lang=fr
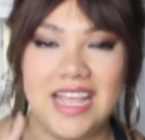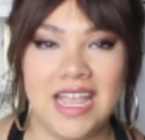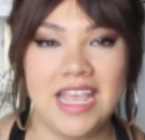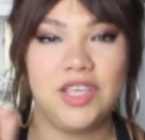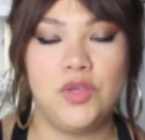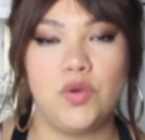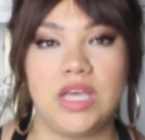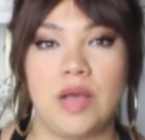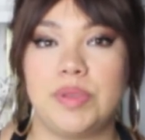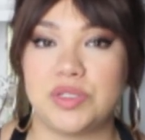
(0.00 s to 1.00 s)
et
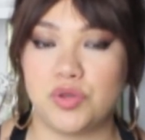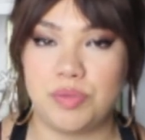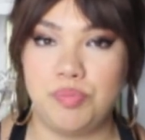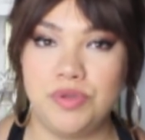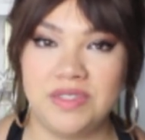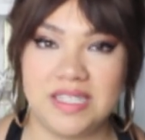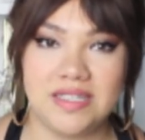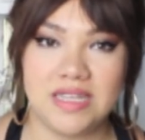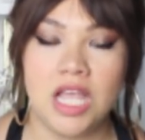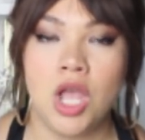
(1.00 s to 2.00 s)
yoga parce que j'ai pu
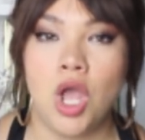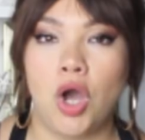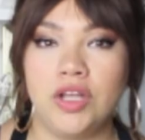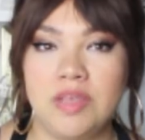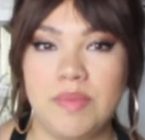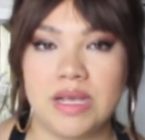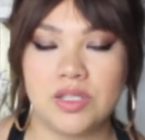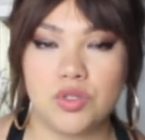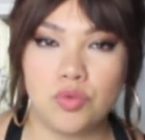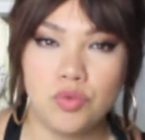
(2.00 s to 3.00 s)
tester en
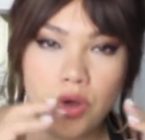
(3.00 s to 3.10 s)
immersion,